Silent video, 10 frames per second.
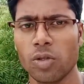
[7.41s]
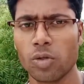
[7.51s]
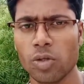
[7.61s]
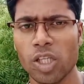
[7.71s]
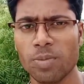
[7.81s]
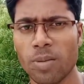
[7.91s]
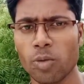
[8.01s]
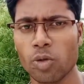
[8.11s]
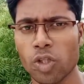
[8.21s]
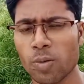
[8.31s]
दोस्तों इसमें हम
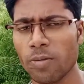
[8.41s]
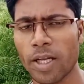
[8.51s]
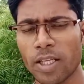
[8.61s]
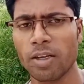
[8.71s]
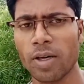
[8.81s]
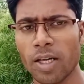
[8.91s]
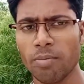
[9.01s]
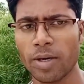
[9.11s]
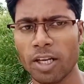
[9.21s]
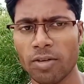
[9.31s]
दो चीज़ों पर बात करने वाले
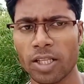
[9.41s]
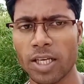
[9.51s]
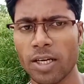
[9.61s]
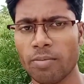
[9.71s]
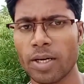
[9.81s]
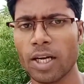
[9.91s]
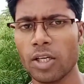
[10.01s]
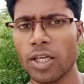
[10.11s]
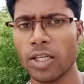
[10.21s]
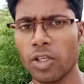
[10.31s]
हैं पहली बात क्या है पहला
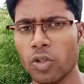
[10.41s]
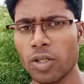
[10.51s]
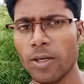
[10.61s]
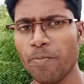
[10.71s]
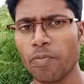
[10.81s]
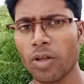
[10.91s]
ये है कि जो है